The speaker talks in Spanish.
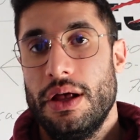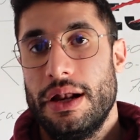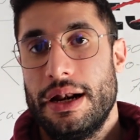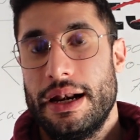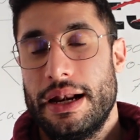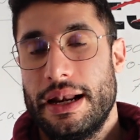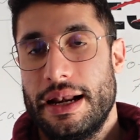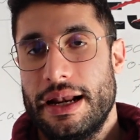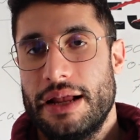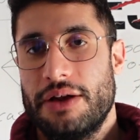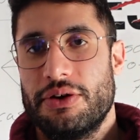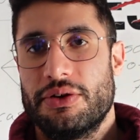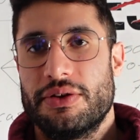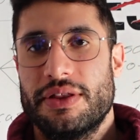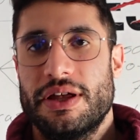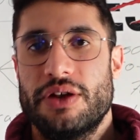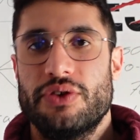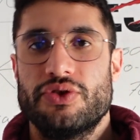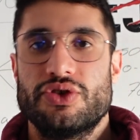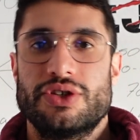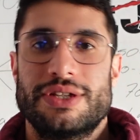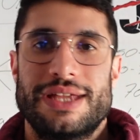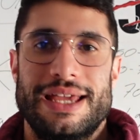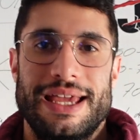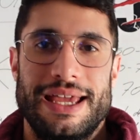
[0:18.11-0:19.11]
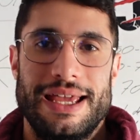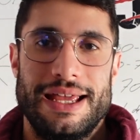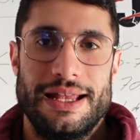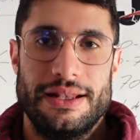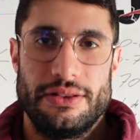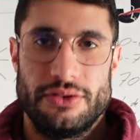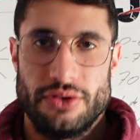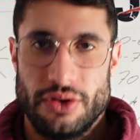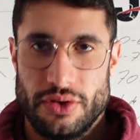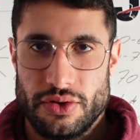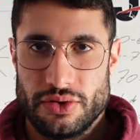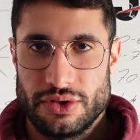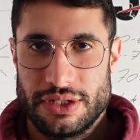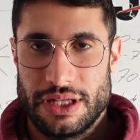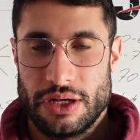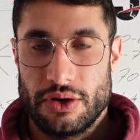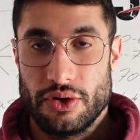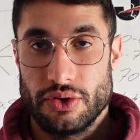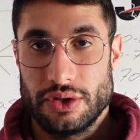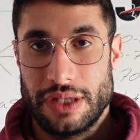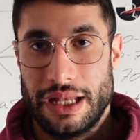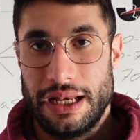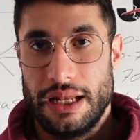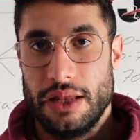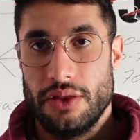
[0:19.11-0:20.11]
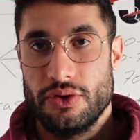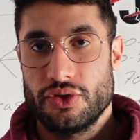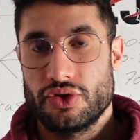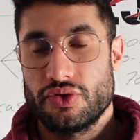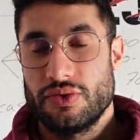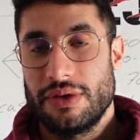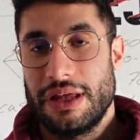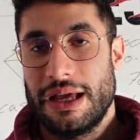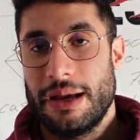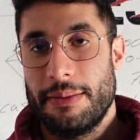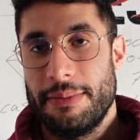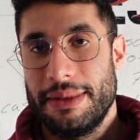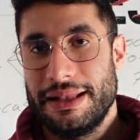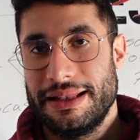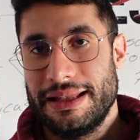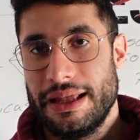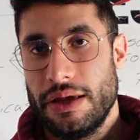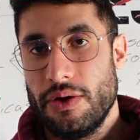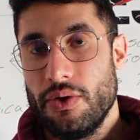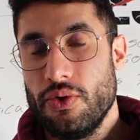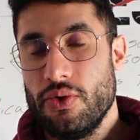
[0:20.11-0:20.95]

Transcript: Recordaros que todo este contenido es únicamente